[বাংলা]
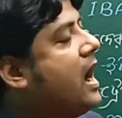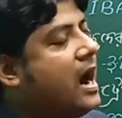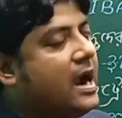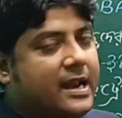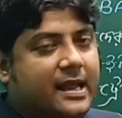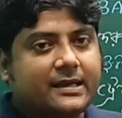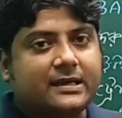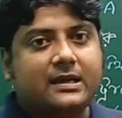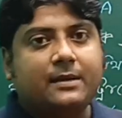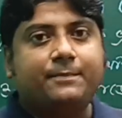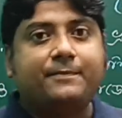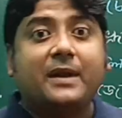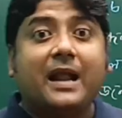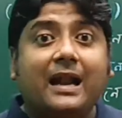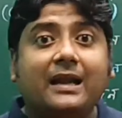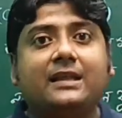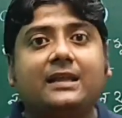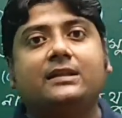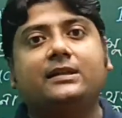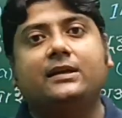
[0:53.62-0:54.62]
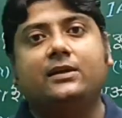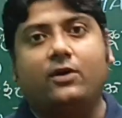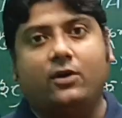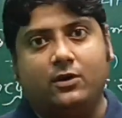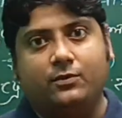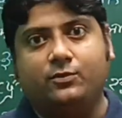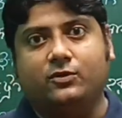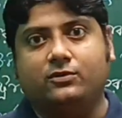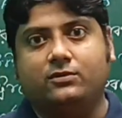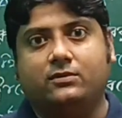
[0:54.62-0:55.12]
আর একটা প্রাণীদের
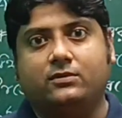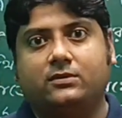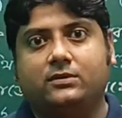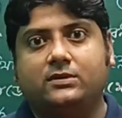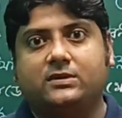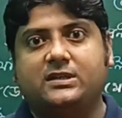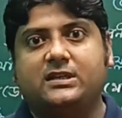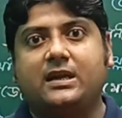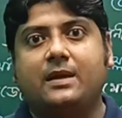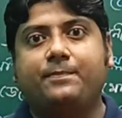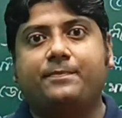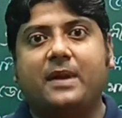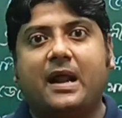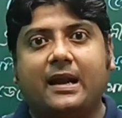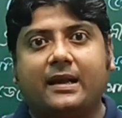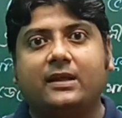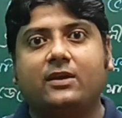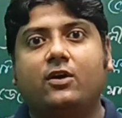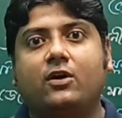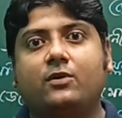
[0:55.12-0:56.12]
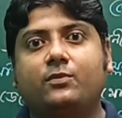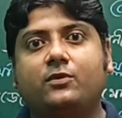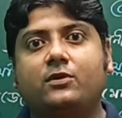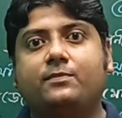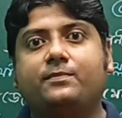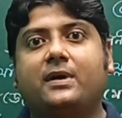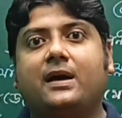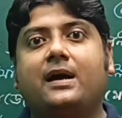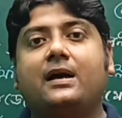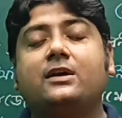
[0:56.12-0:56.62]
হরমোন যেটা প্রাণী
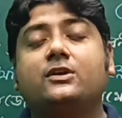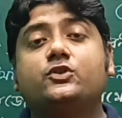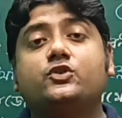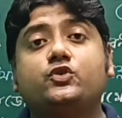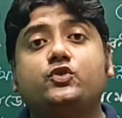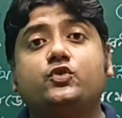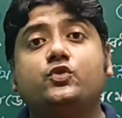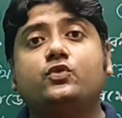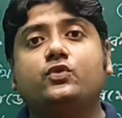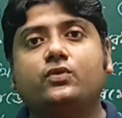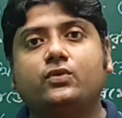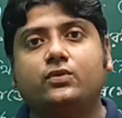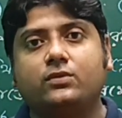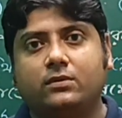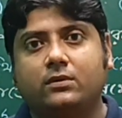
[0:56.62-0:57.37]
হরমোন বা জু